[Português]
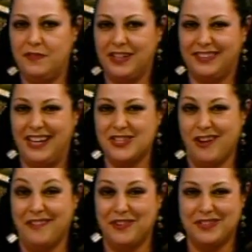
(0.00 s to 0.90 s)
que fica três
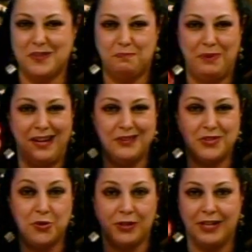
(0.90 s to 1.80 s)
horas frente do espelho,
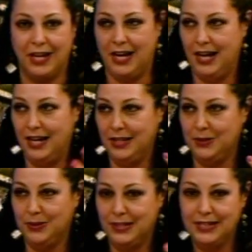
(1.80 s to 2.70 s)
se
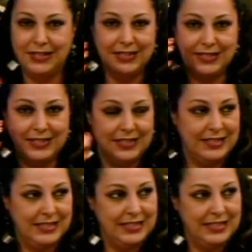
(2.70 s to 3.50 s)
olhando. Ah,